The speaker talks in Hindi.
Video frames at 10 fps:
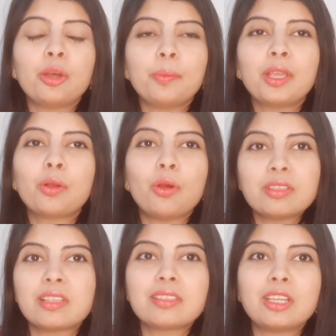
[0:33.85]
हमें
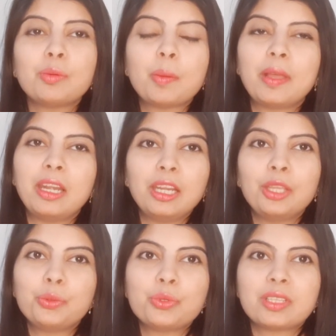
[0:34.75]
कौन सा सीरम हमारे
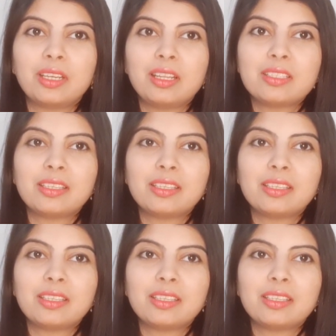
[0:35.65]
लिए यूज़ करना